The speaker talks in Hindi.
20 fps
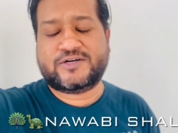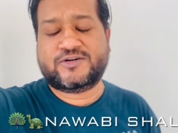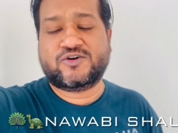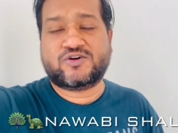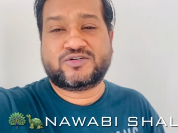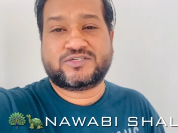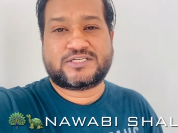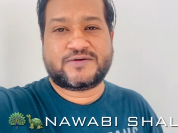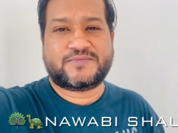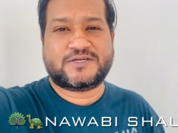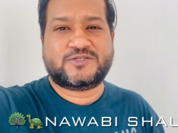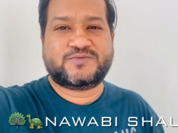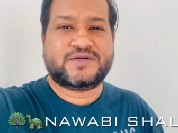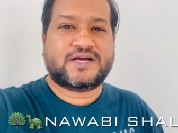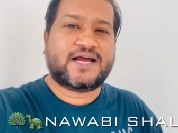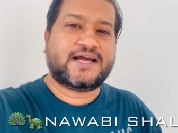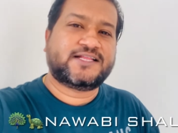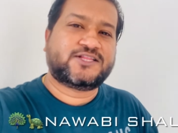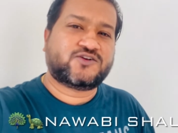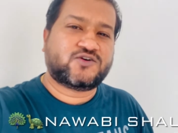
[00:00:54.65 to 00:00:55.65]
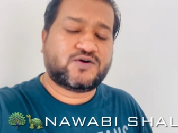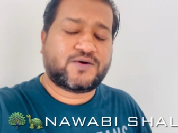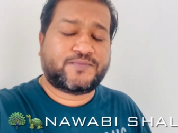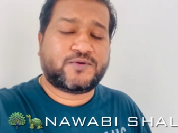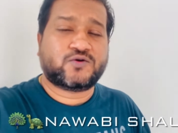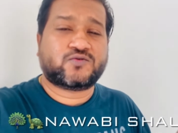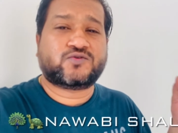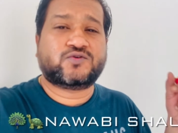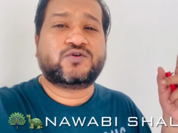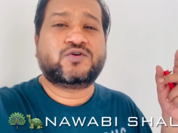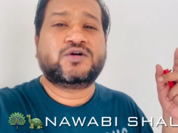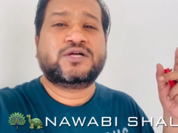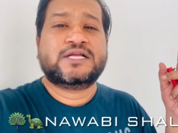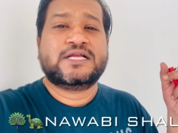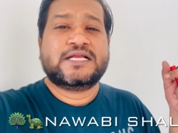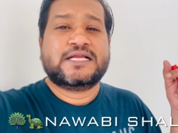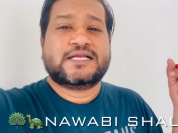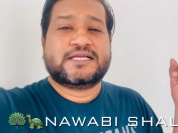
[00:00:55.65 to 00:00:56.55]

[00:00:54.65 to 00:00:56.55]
वीडियो समझ में आया तो आप लोग को